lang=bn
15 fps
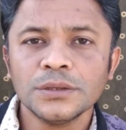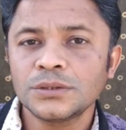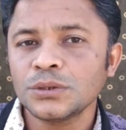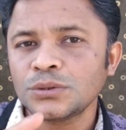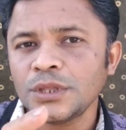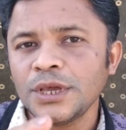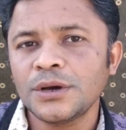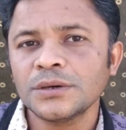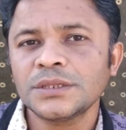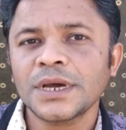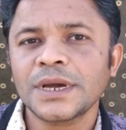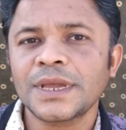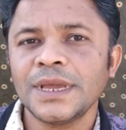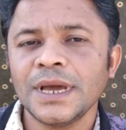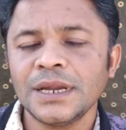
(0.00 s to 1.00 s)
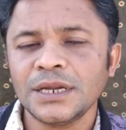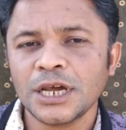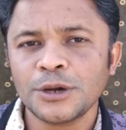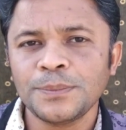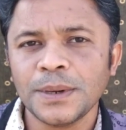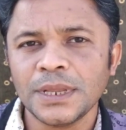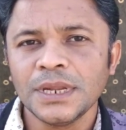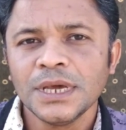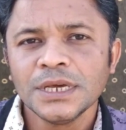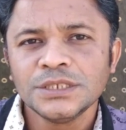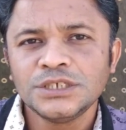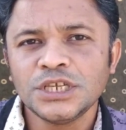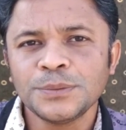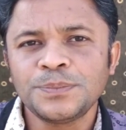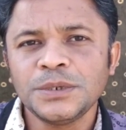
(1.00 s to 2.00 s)
অন্তত এই কথা খেয়াল রাখবেন
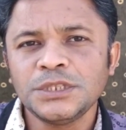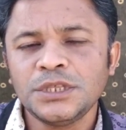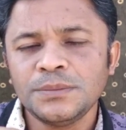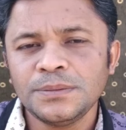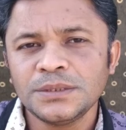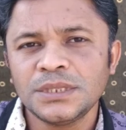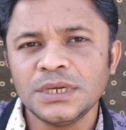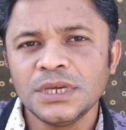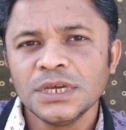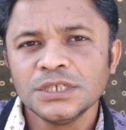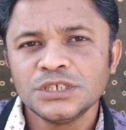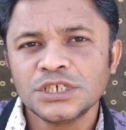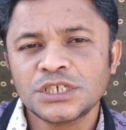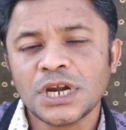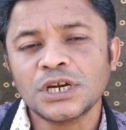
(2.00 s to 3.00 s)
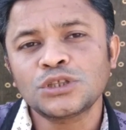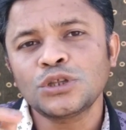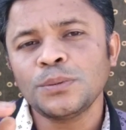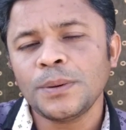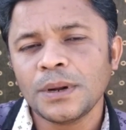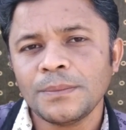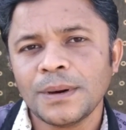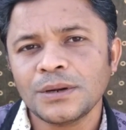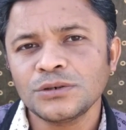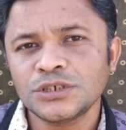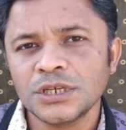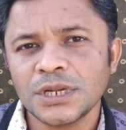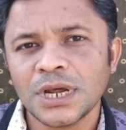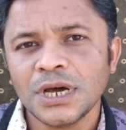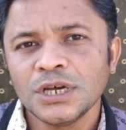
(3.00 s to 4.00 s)
যে পৃথিবীতে যে স্বার্থপর
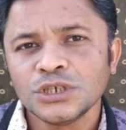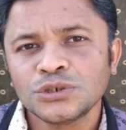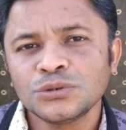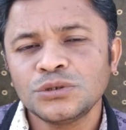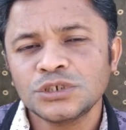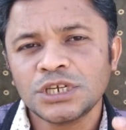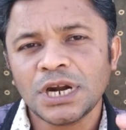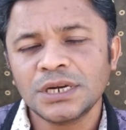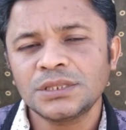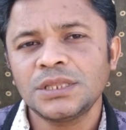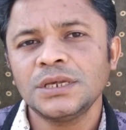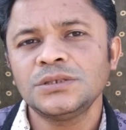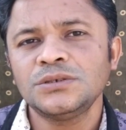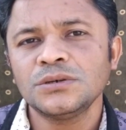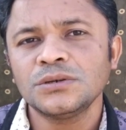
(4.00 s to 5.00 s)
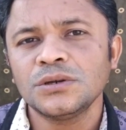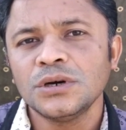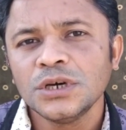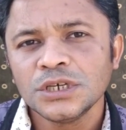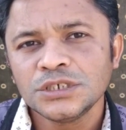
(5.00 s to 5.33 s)
মানুষেরা শুধু স্বার্থের জন্য